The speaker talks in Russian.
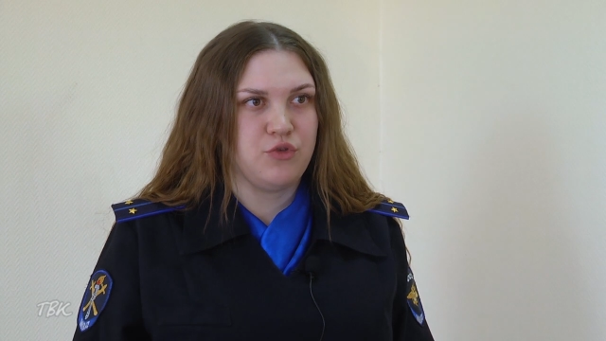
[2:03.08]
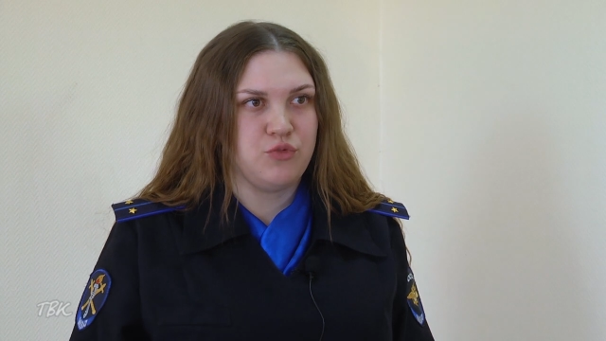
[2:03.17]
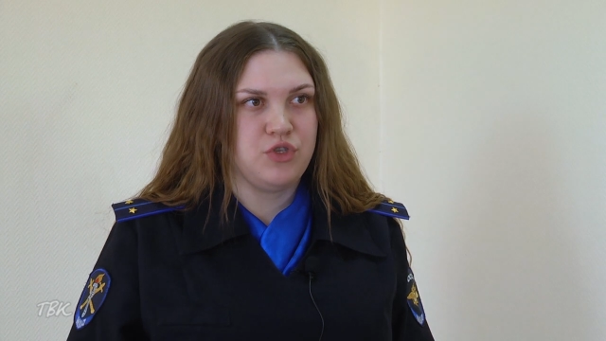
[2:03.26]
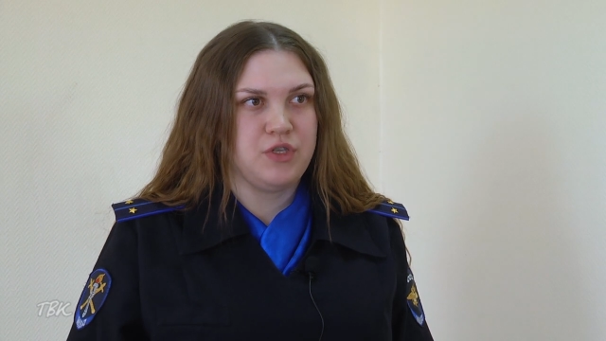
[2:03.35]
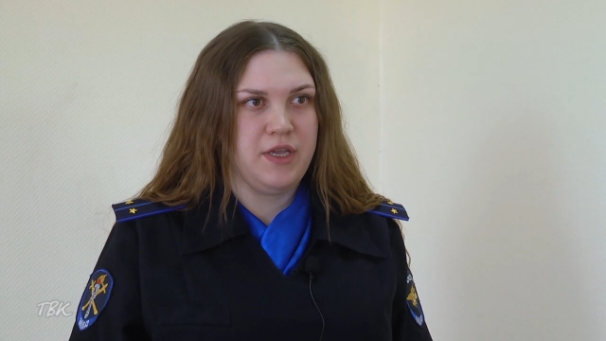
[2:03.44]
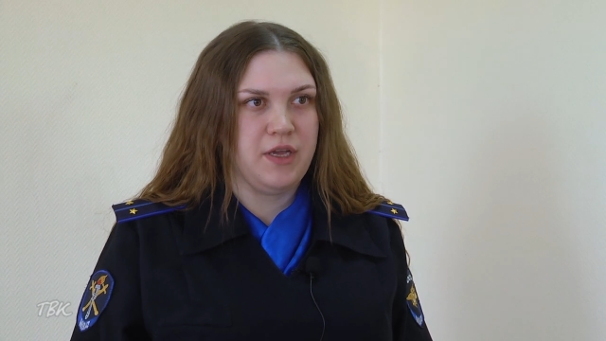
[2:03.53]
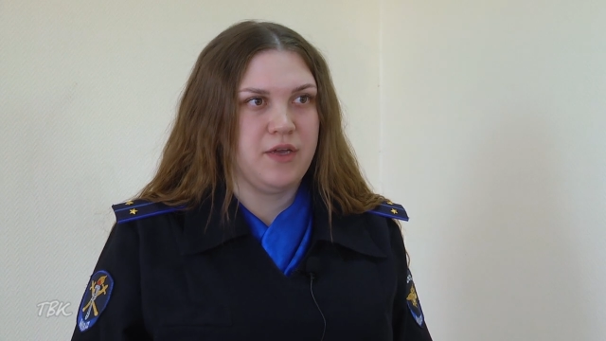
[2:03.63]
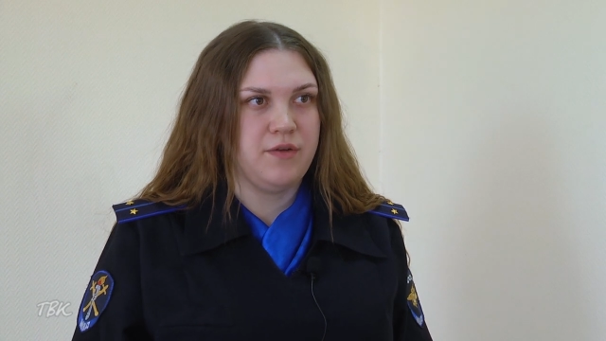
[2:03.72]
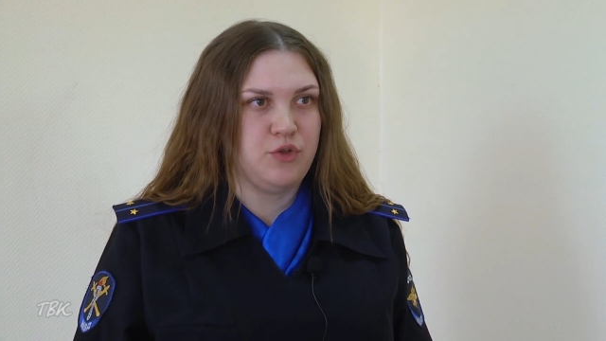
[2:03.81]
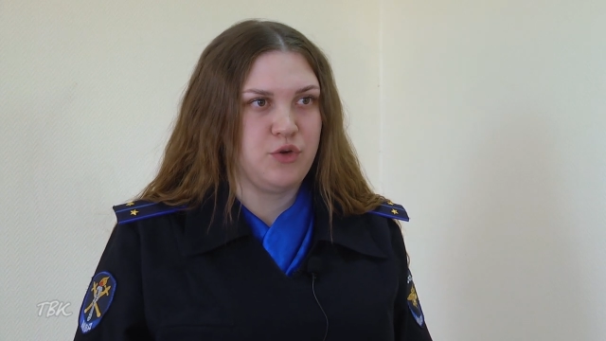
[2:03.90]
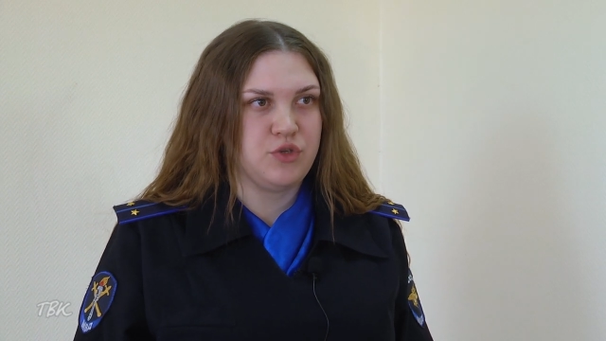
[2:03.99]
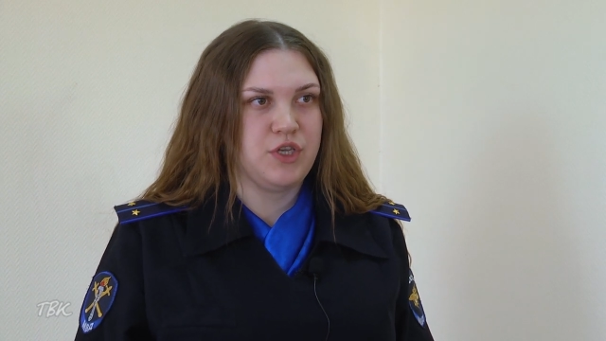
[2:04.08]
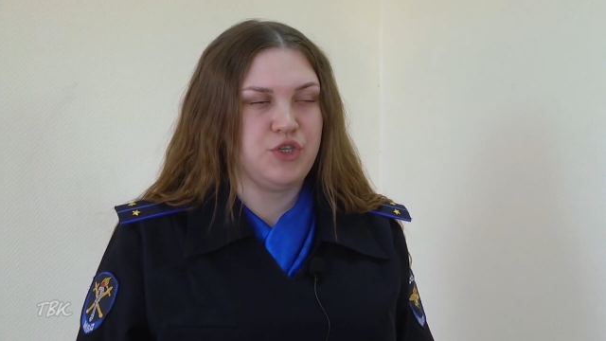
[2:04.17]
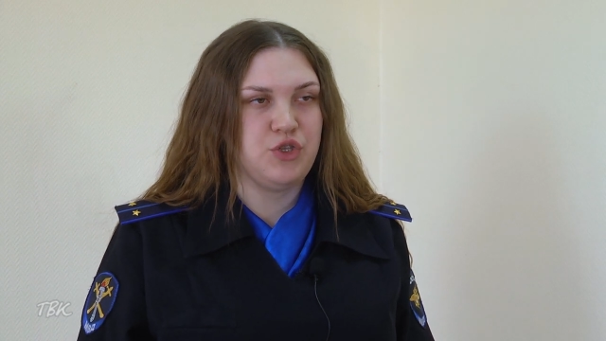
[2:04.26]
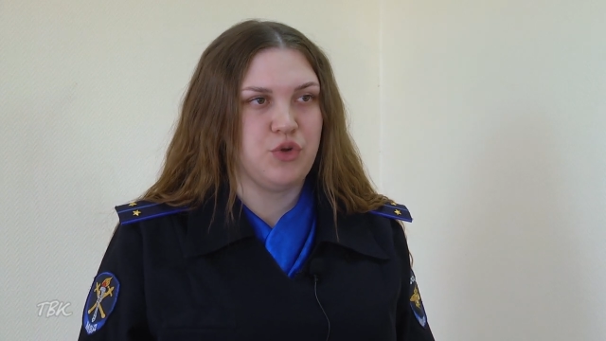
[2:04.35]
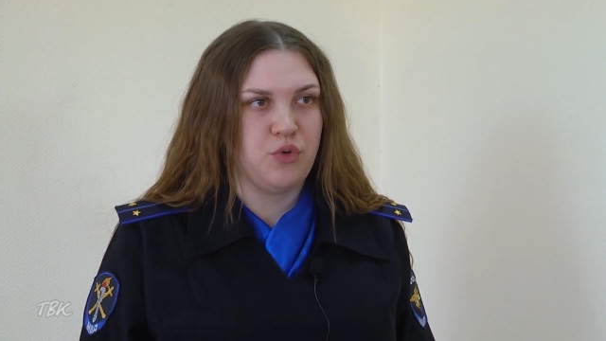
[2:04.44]
в том числе
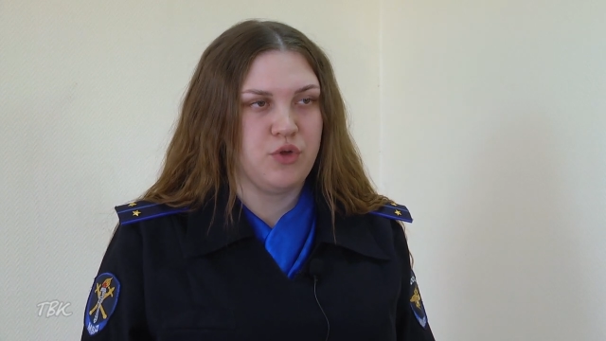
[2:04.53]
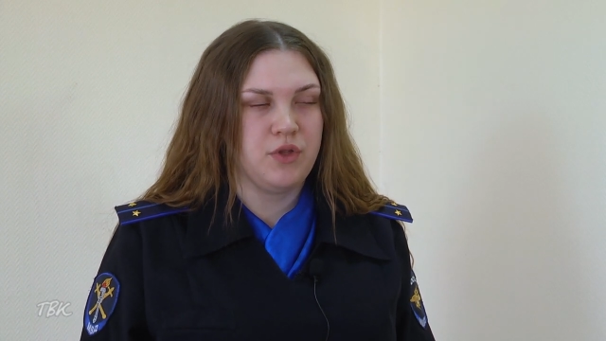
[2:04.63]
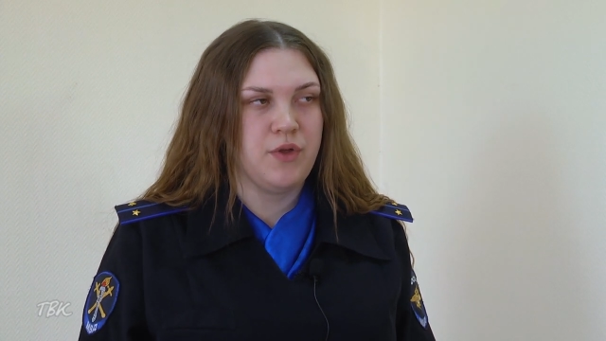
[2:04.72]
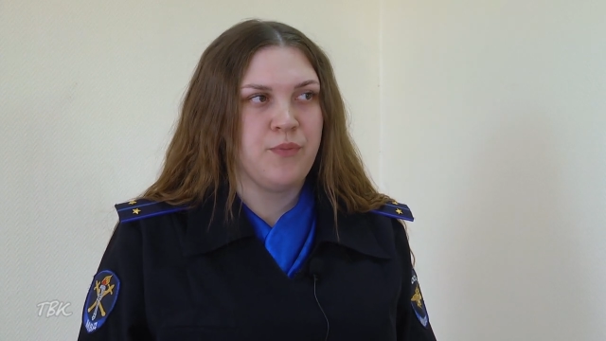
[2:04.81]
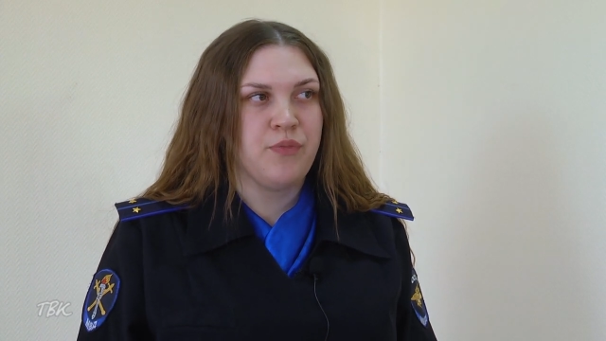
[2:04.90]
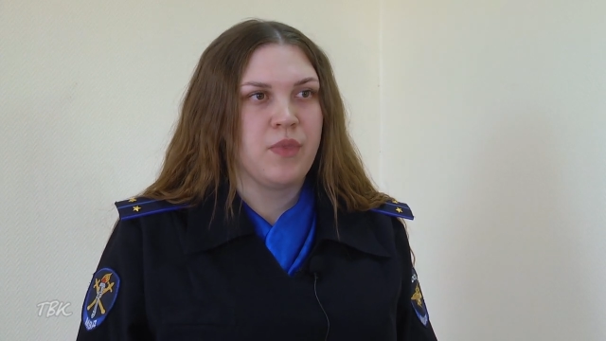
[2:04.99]
трехзначный код